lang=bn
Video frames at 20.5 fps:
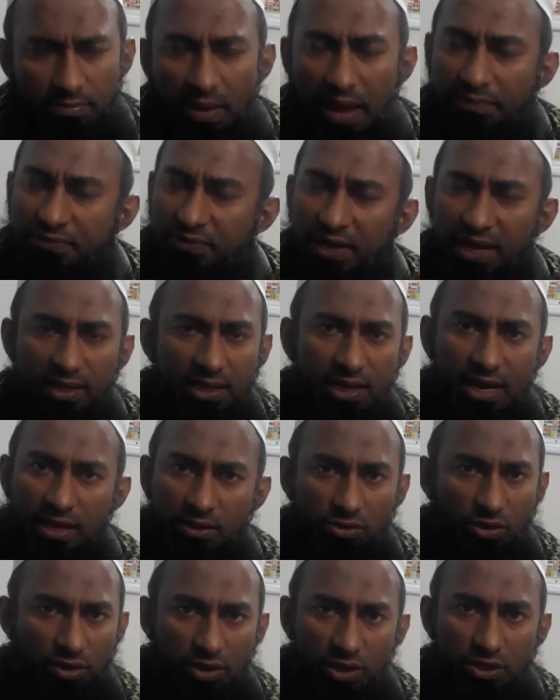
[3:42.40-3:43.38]
ব্যবসায়ীদের
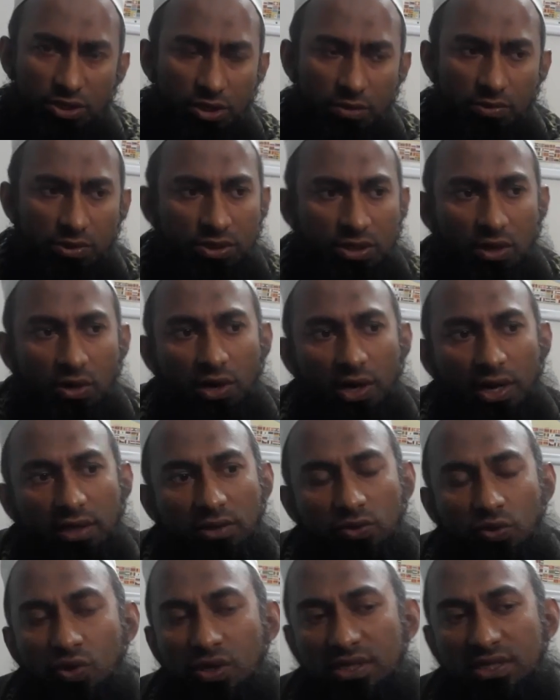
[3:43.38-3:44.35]
এক ধরনের সমস্যা হয়
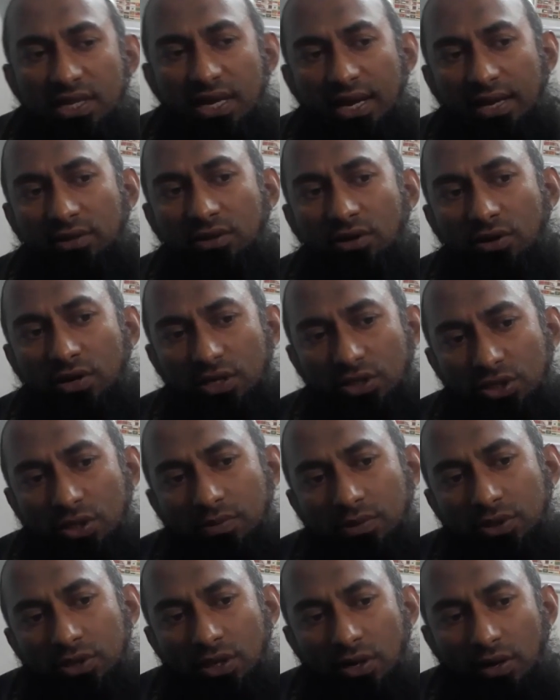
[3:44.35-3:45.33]
ট্যুরিস্টদের এক ধরনের
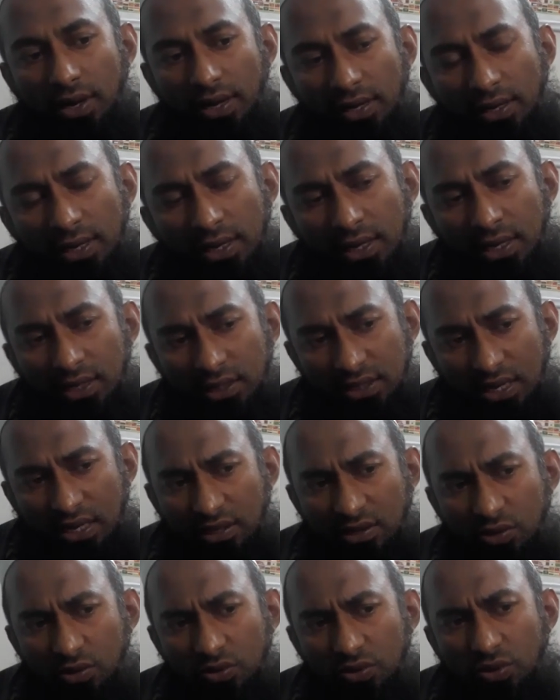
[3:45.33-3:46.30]
সমস্যা হয়
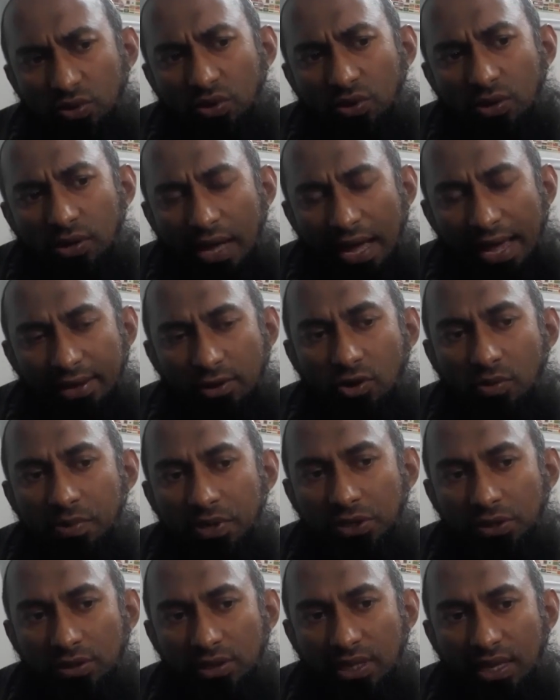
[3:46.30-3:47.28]
সাধারণত হাই
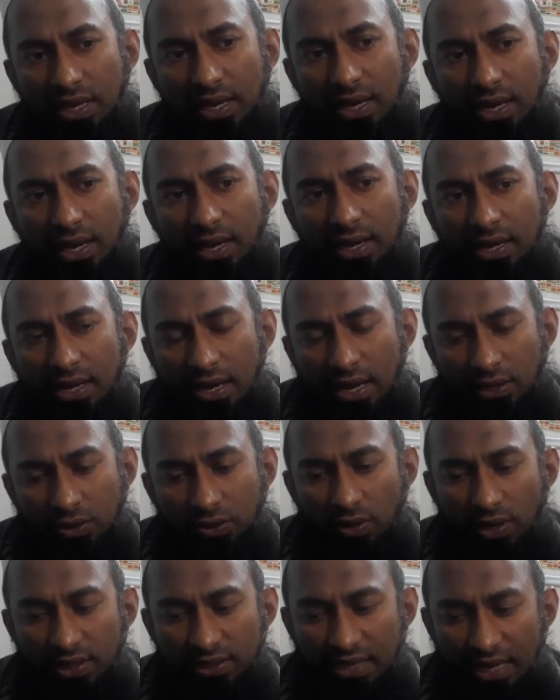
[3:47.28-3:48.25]
কমিশন থেকে
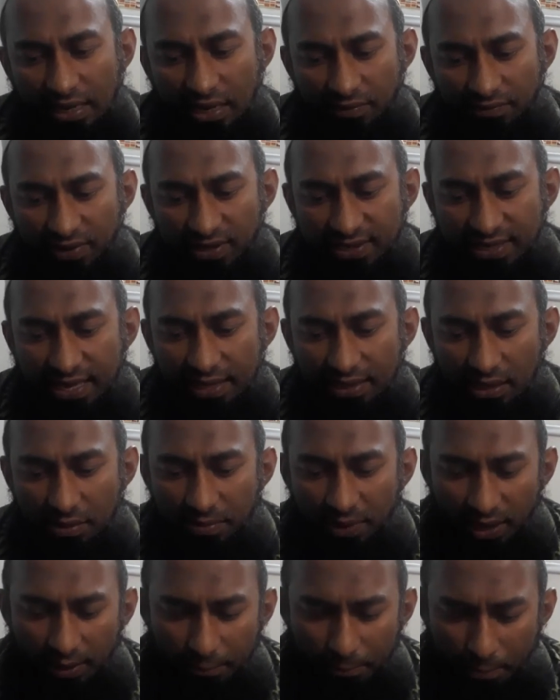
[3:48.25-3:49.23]
আসলে যাকে ভিসা
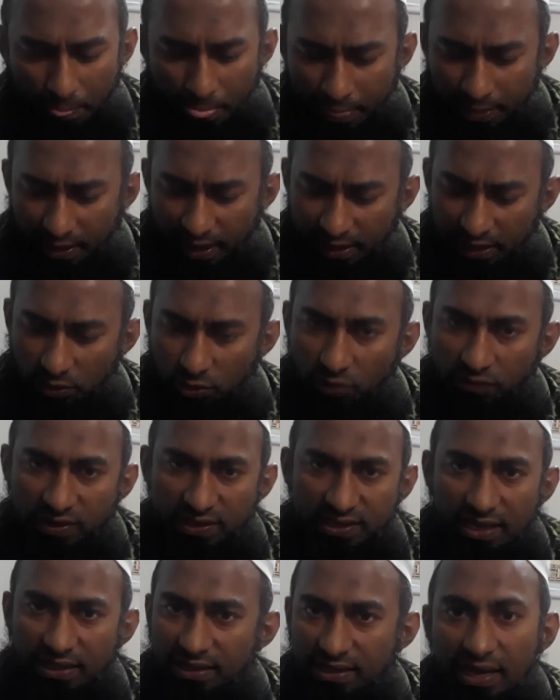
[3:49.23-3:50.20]
দিবে তাকে তো
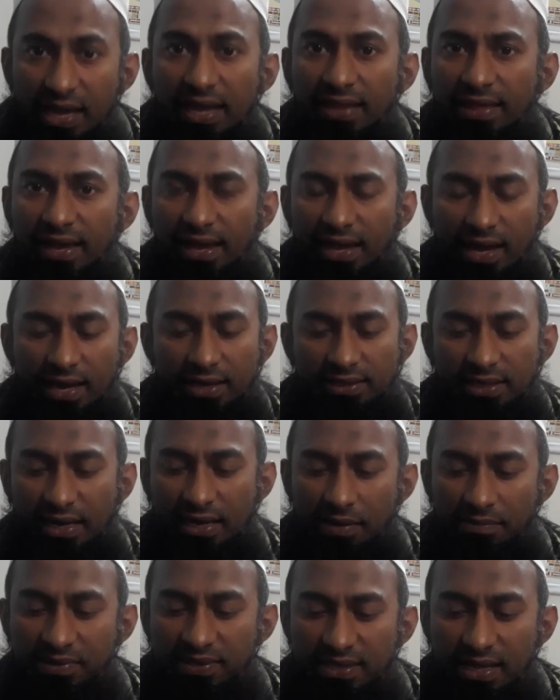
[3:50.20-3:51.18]
ভিসা দিয়ে দেয় আর
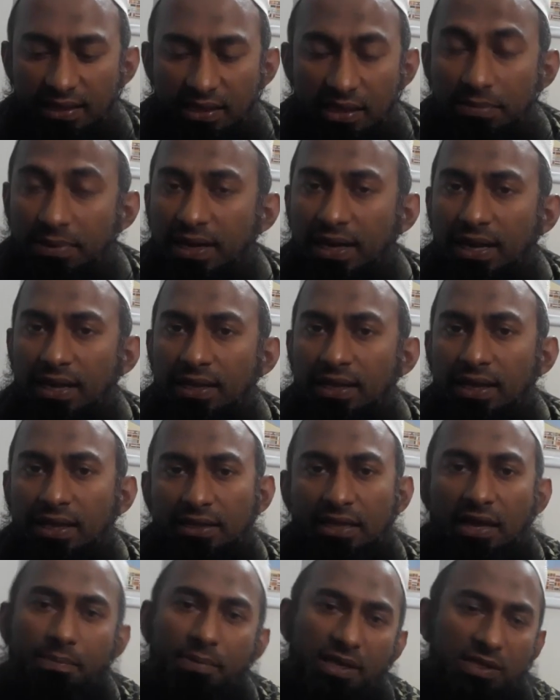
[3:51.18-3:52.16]
যাকে ভিসা দিবে না
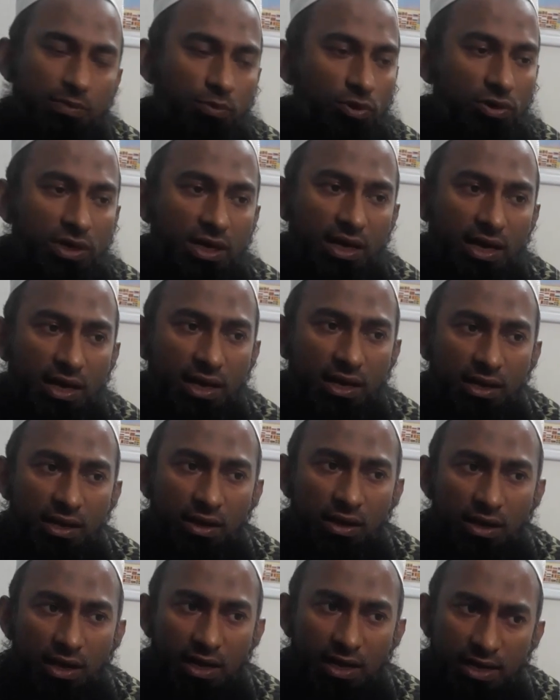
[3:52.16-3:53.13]
তার পাসপোর্টটা
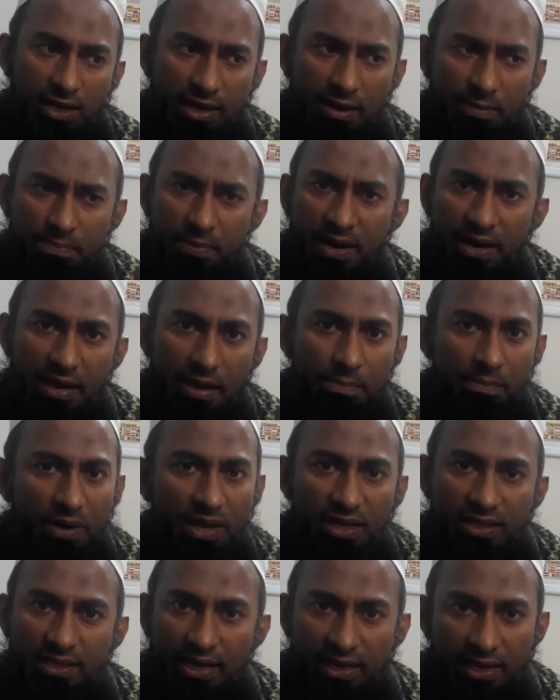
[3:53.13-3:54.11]
আপনার
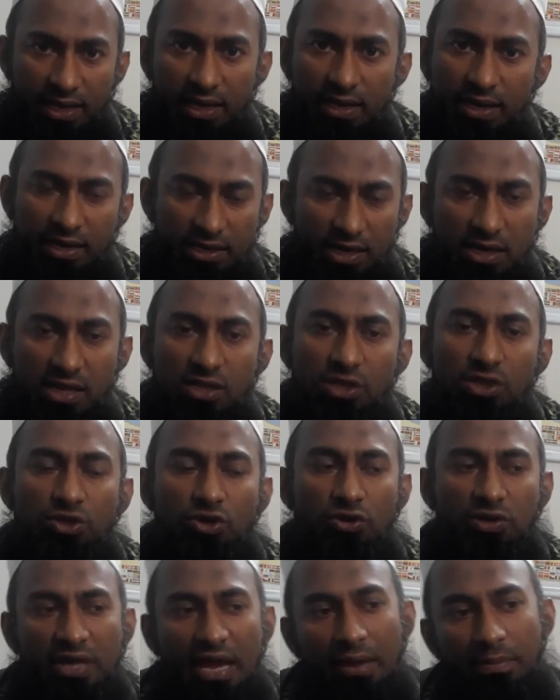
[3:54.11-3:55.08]
এমনি তাকে একটা
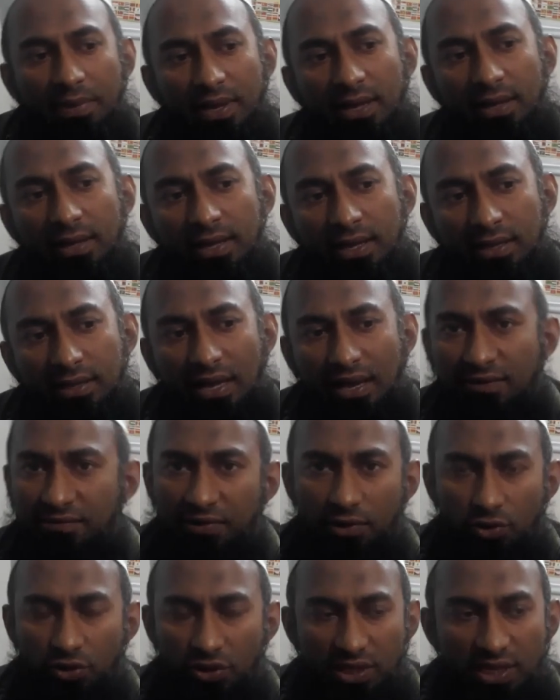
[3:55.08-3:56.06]
নির্দিষ্ট টাইমে তাকে
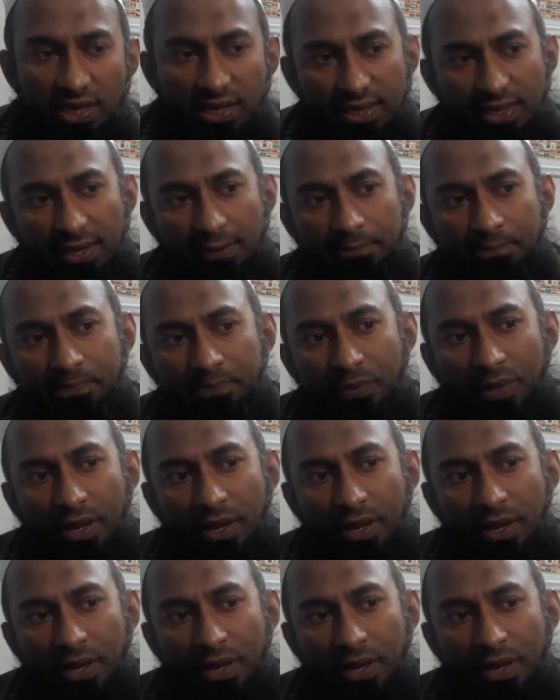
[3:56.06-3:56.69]
ফেরত দিয়ে দেয়